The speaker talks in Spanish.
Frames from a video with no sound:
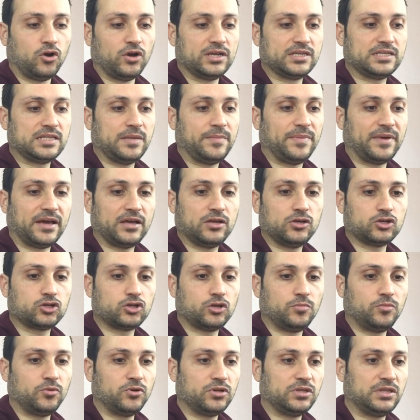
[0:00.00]
con este pequeño
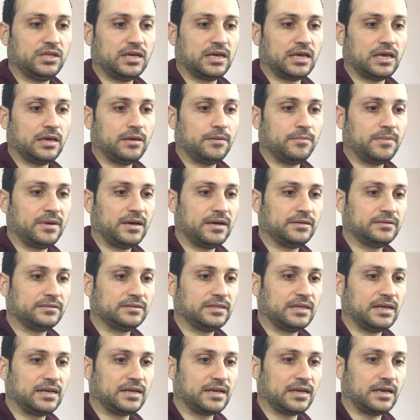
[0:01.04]
soporte que
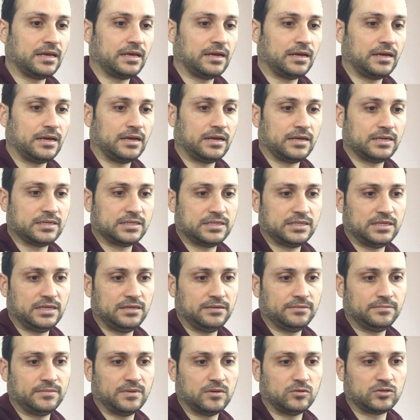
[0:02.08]
va tal que
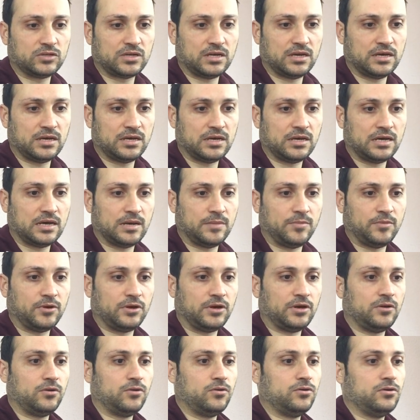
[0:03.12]
así. Vamos a,
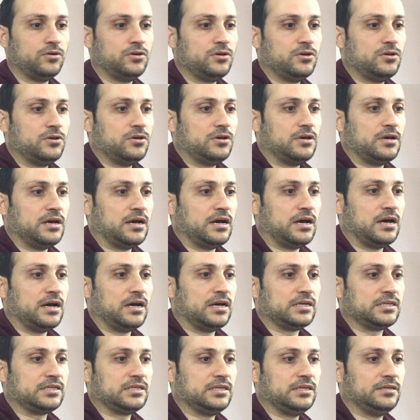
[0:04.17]
ponerlo
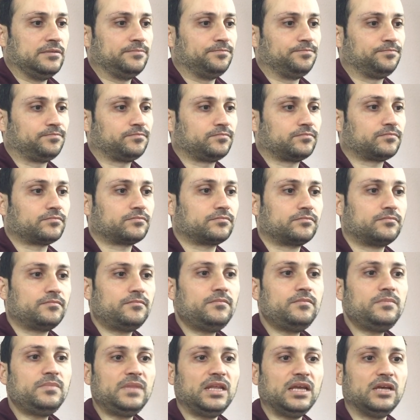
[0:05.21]
así.
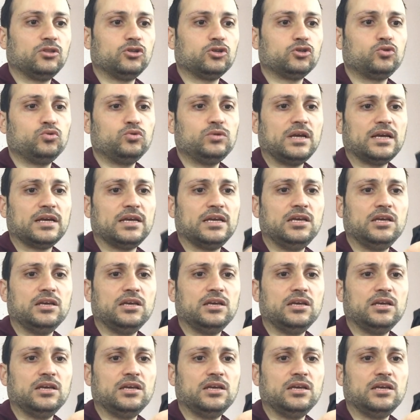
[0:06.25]
Entonces tú ya